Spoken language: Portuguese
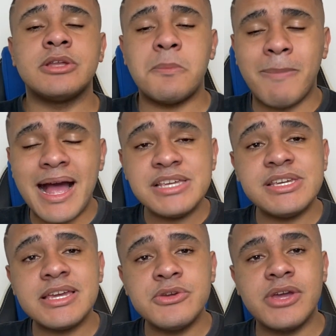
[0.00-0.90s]
Então
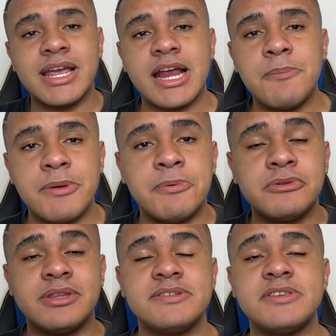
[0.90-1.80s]
baixem aqui o Recarga P
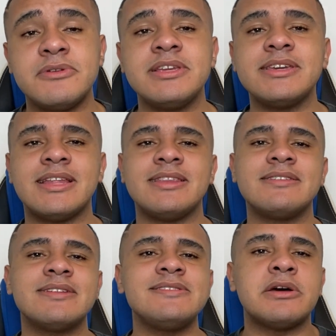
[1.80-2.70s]
pelo terceiro link da
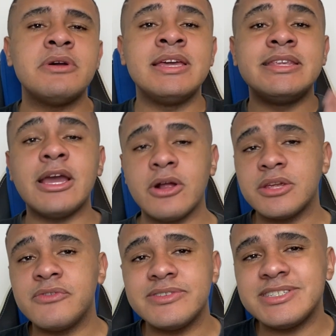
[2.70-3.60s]
descrição. E
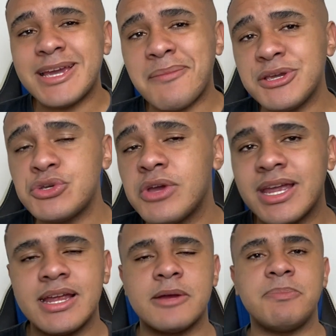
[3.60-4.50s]
agora que você já baixou o
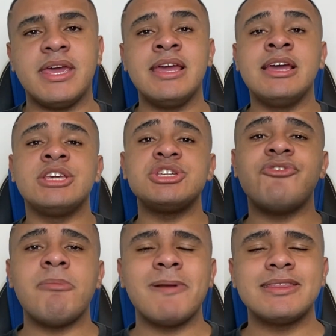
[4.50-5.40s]
Recarga P, a
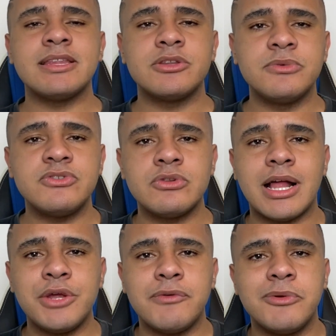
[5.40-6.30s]
gente vai para a tela do meu
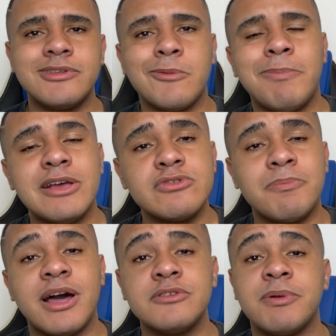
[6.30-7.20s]
celular e eu vou mostrar o passo
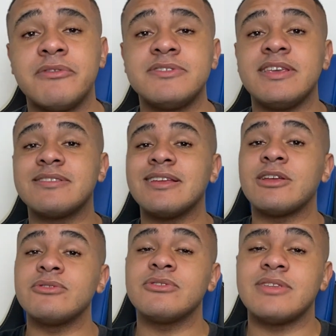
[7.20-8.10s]
a passo para você
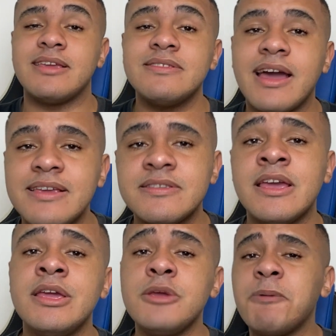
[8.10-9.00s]
resgatar os seus 10 reais
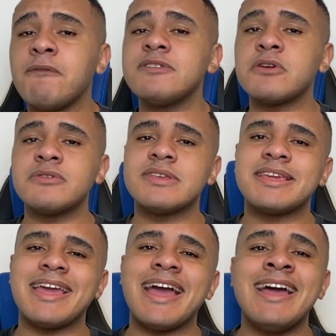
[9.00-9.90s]
e para você
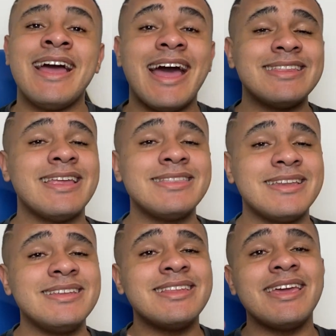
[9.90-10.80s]
conseguir ganhar até
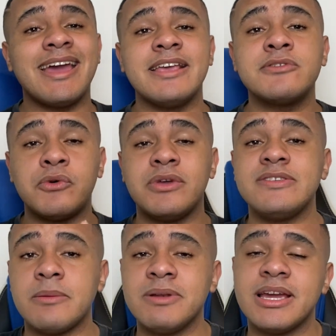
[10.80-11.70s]
30 reais com
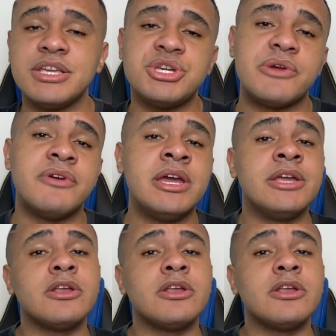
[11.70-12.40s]
esse aplicativo.